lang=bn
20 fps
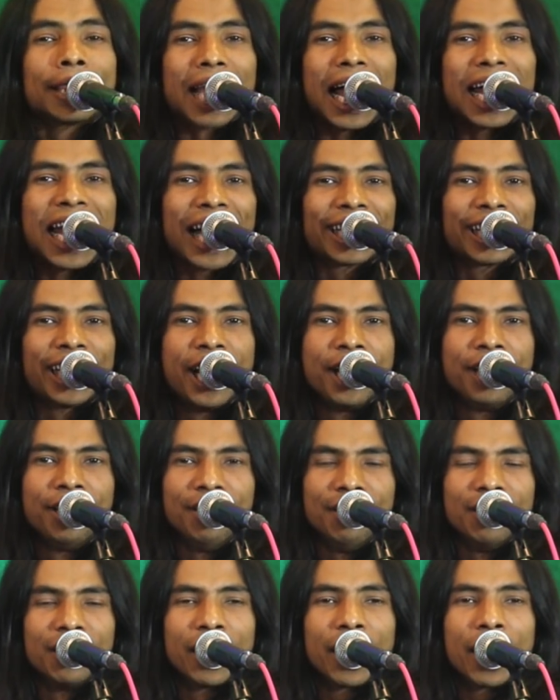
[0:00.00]
তাই একদিন
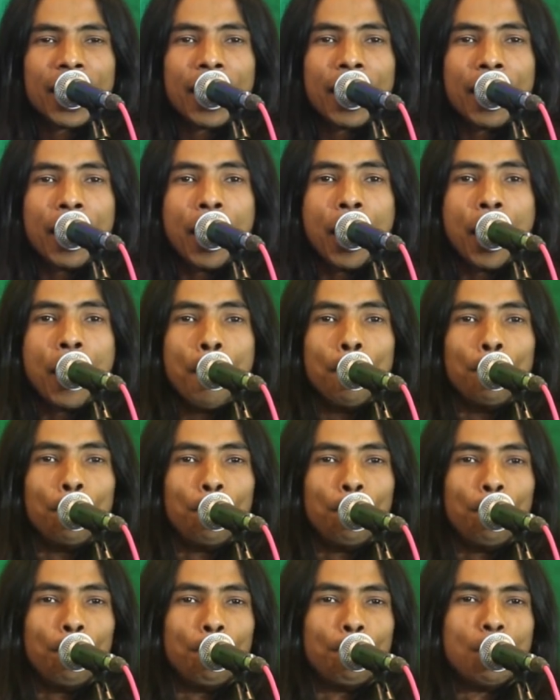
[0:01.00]

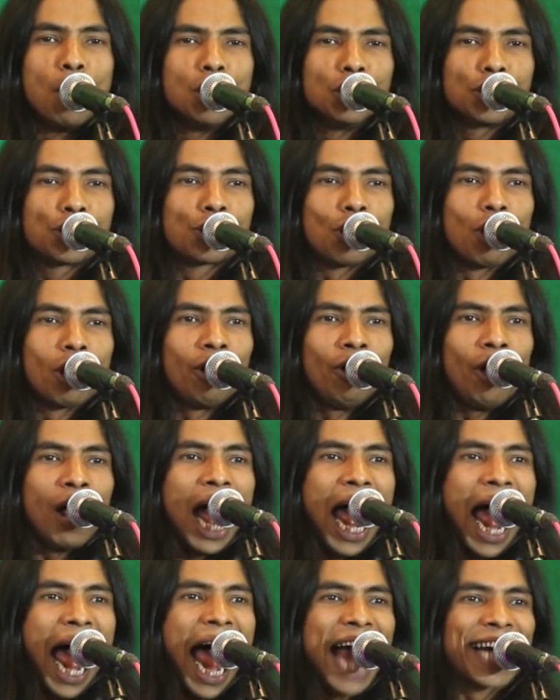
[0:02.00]
মনসুর
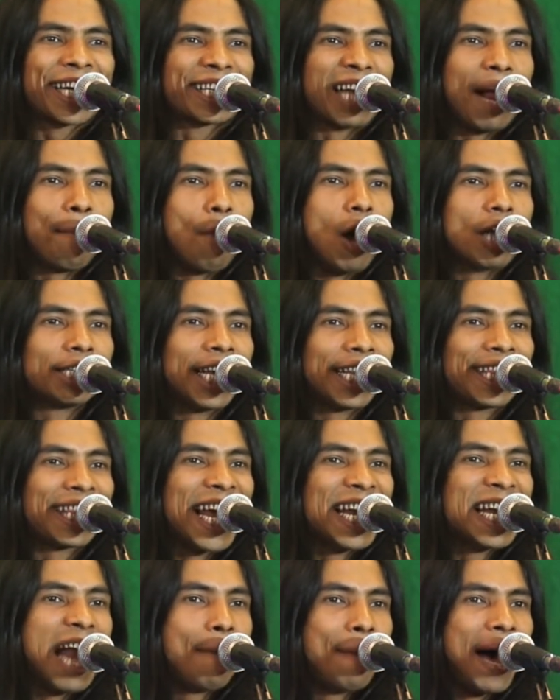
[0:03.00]
একটা
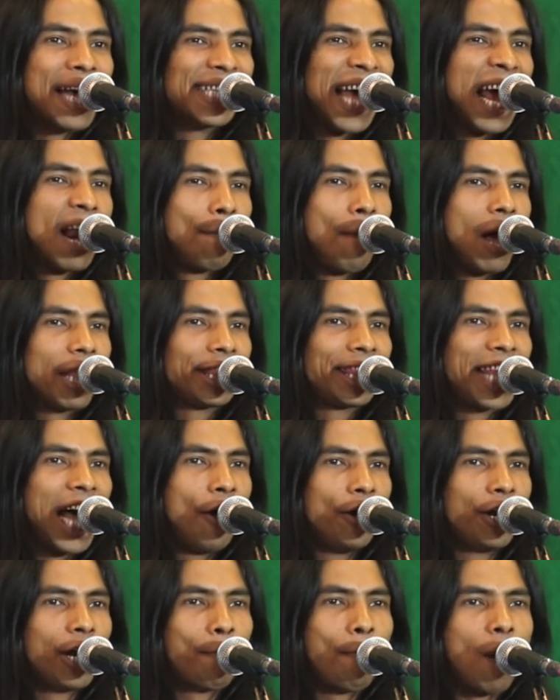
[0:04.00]
মসজিদে নামাজের মধ্যে
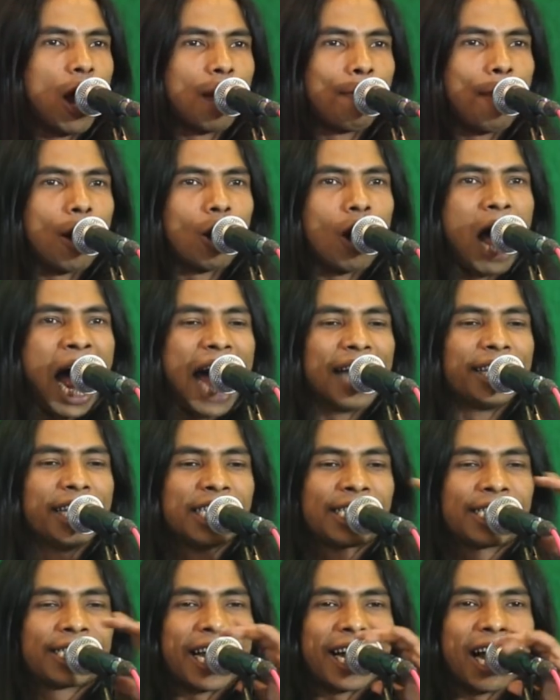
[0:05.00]
উনি বড় বড়
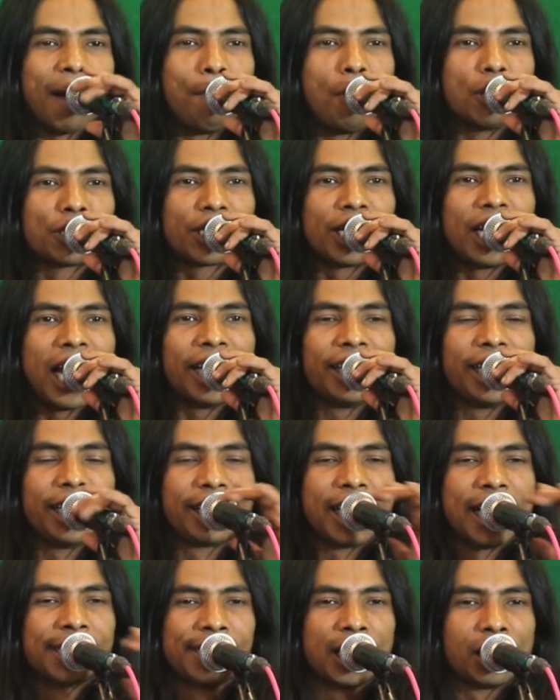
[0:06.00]
হাদিস থেকে মশলা
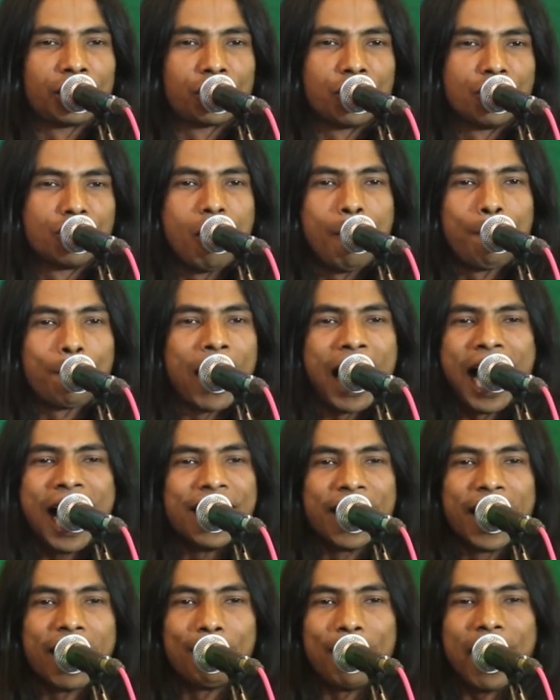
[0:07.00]
দিতেছে শোনো
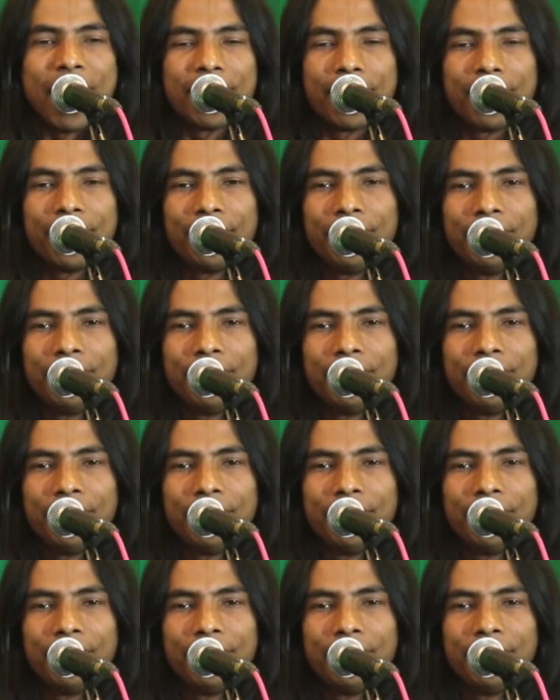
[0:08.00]
প্রাণের ভাই